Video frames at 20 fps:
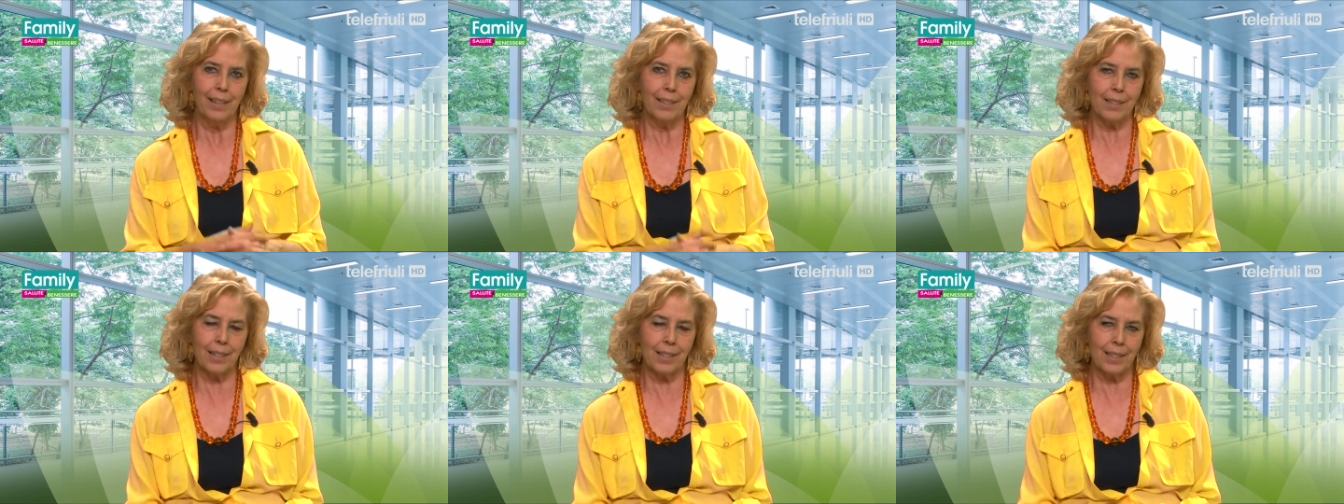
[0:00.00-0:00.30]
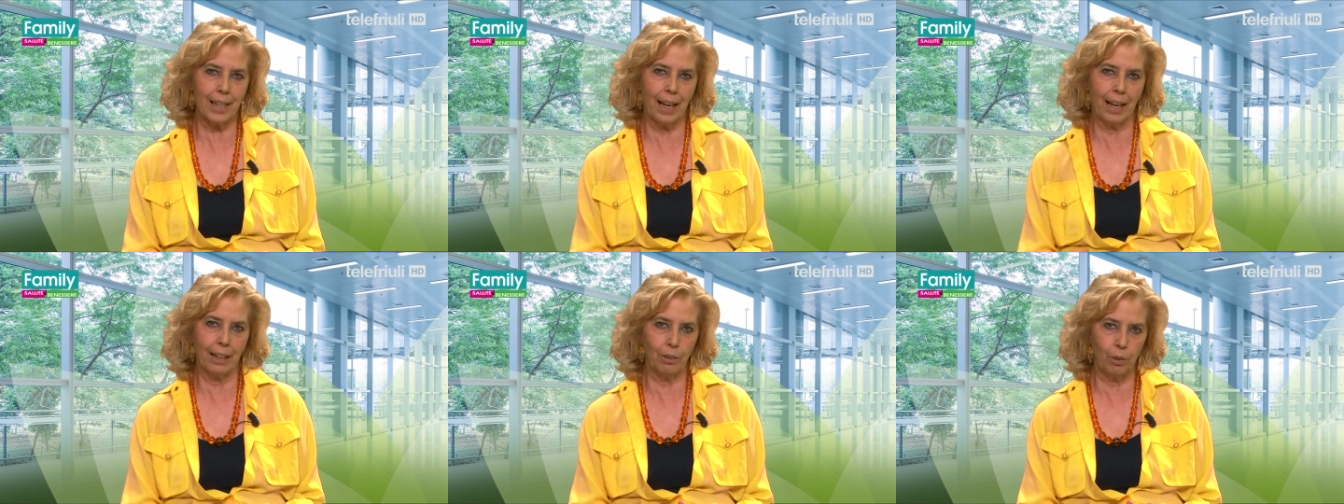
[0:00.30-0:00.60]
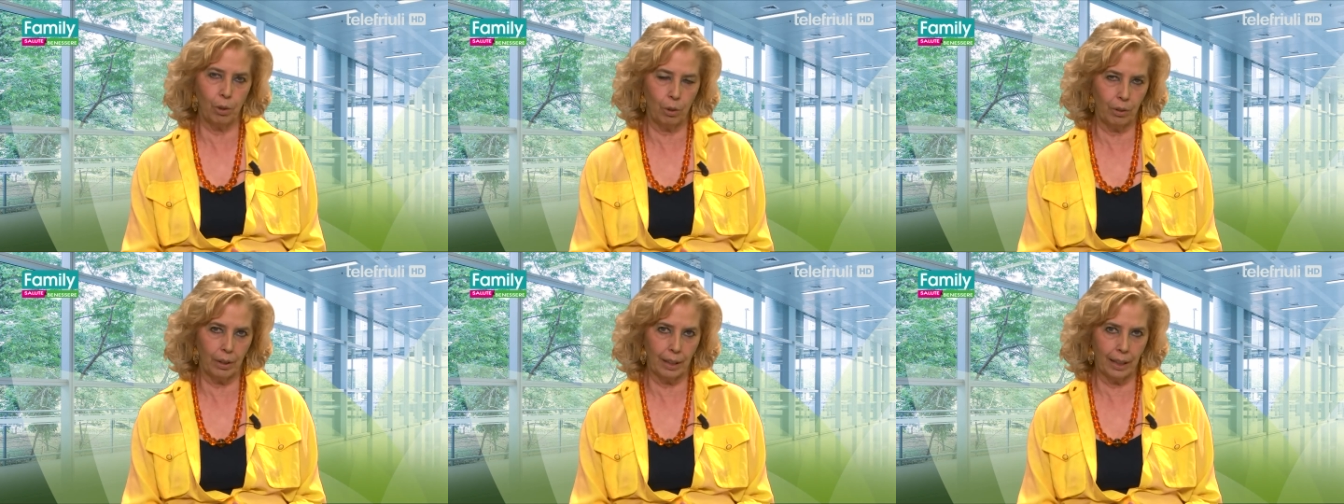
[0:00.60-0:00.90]
si
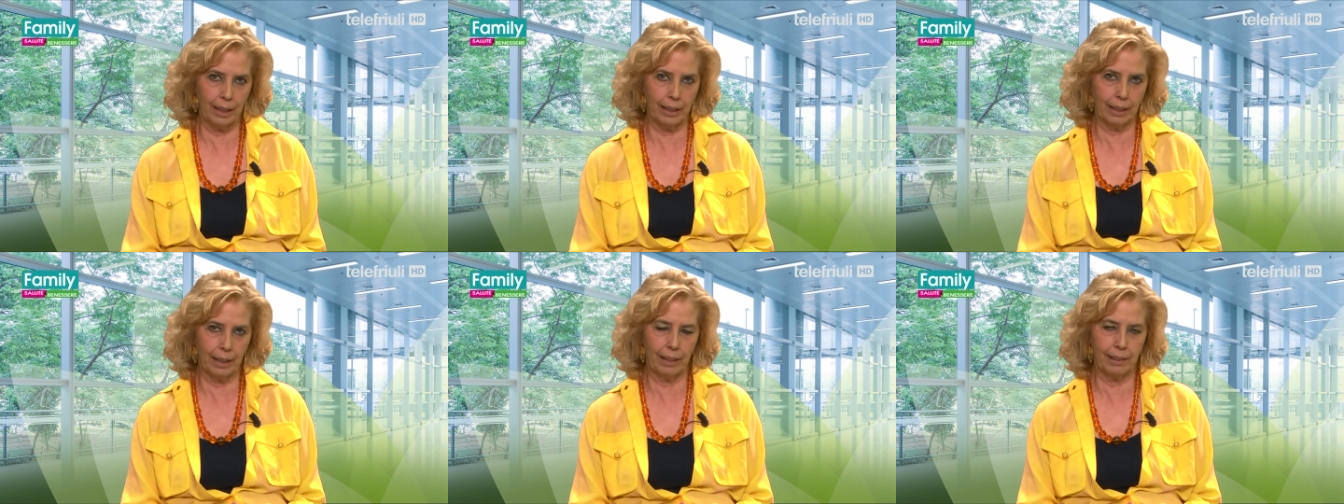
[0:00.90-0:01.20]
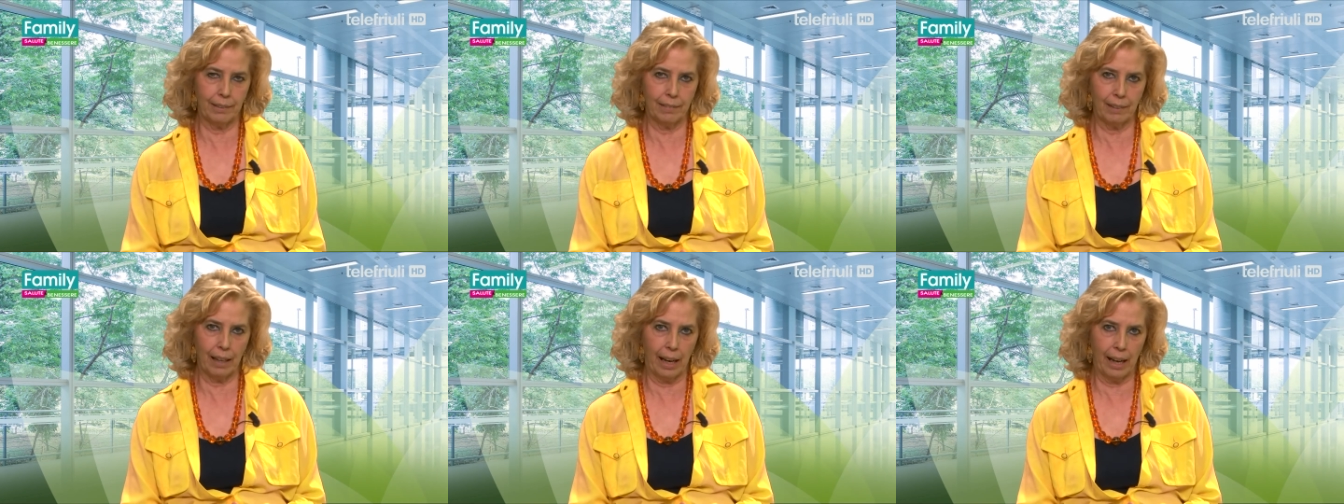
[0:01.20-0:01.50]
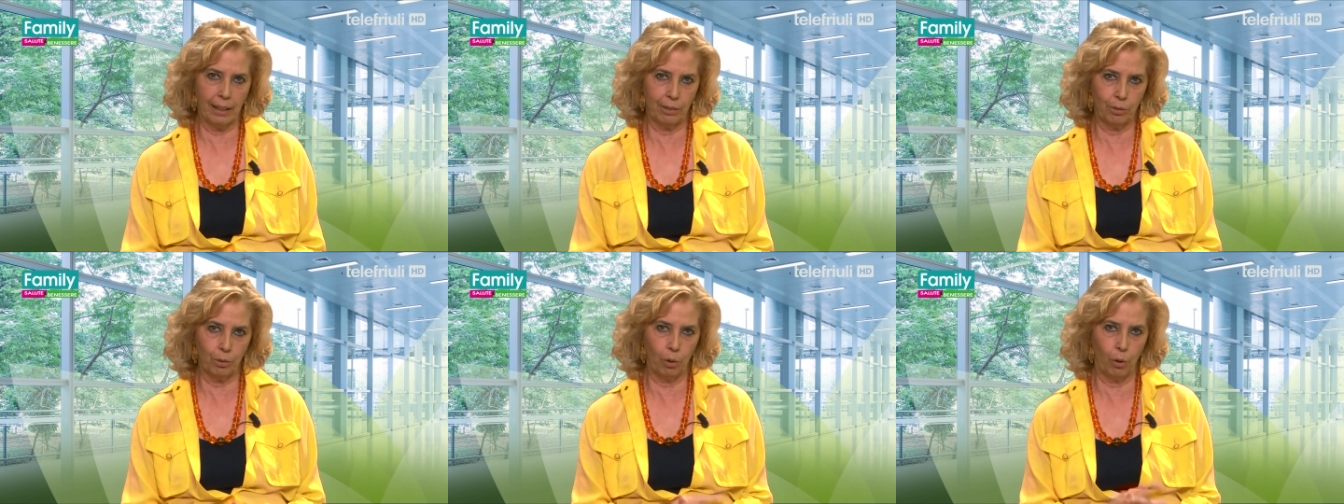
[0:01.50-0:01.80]
stanno
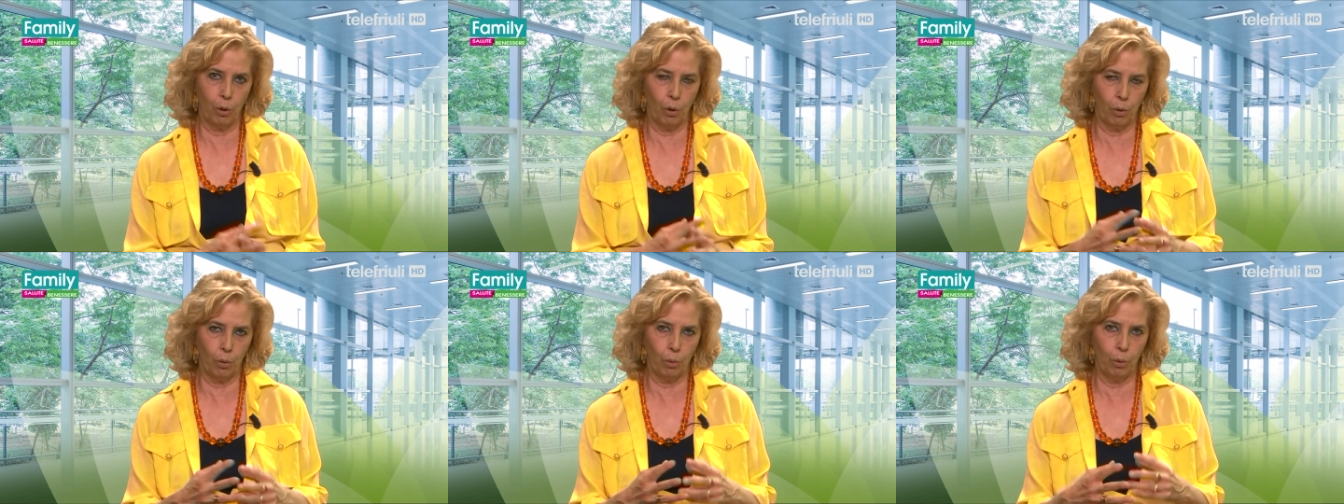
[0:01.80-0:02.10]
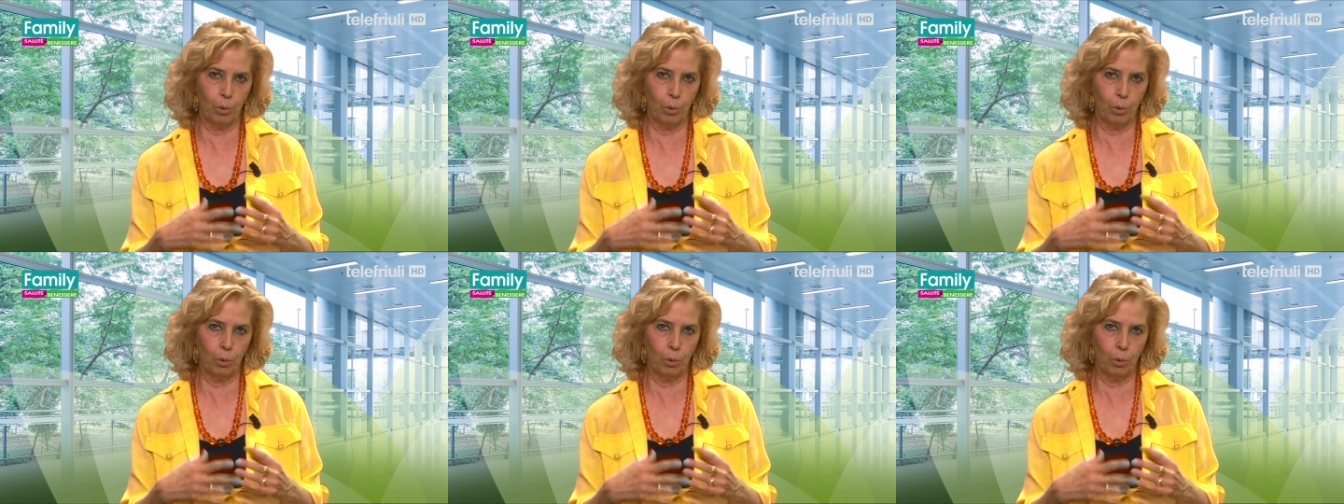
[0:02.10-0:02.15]
innalzando